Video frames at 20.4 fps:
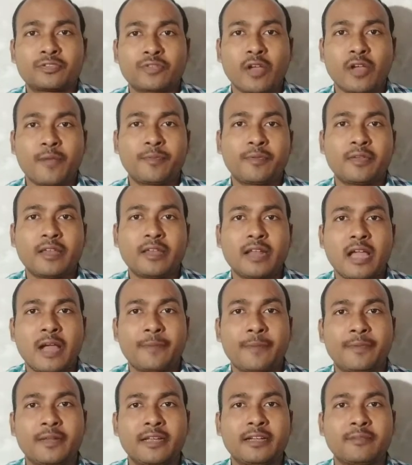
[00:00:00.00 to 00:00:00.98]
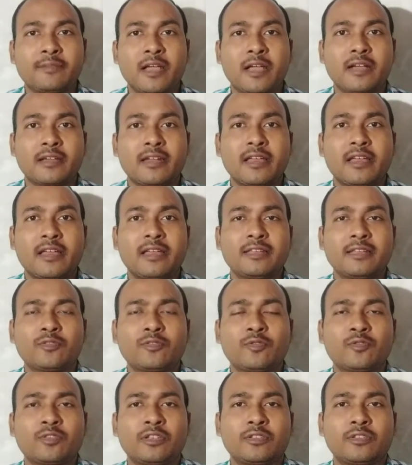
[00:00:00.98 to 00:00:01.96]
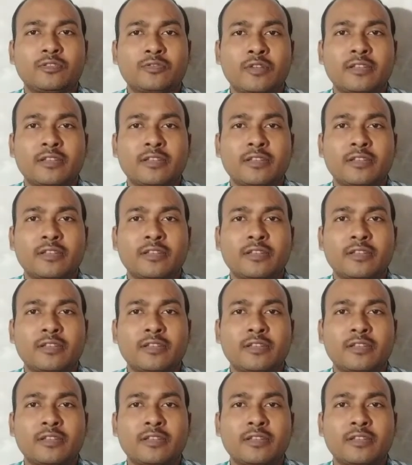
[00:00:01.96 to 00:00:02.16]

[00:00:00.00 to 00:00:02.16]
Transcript: सॉफ्टवेयर अपडेट मांग रहा है तो उसे